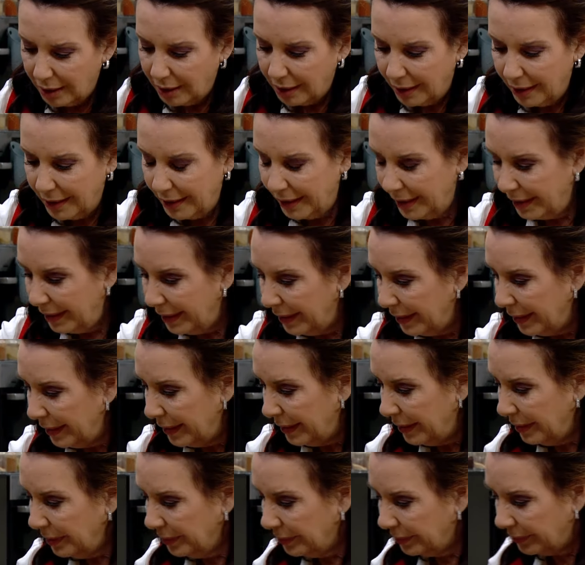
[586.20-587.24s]
Ee,
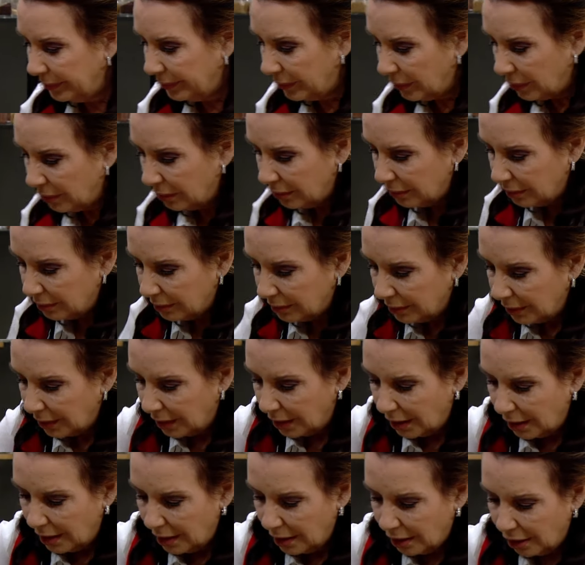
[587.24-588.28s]

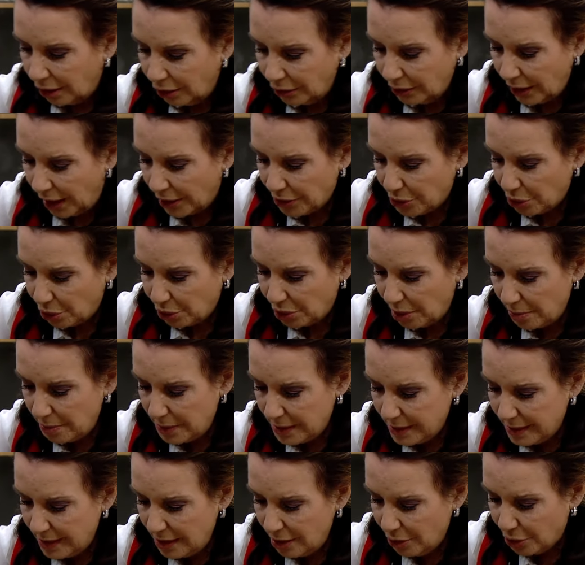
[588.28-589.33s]
ondan sonra da biz
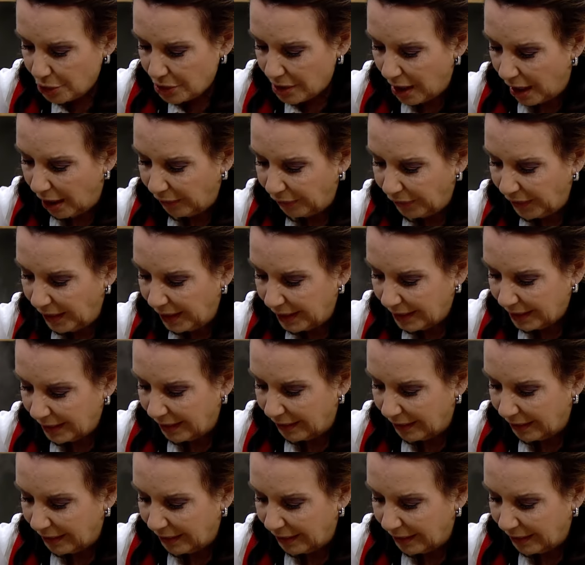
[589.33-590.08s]
yiyoruz afiyetle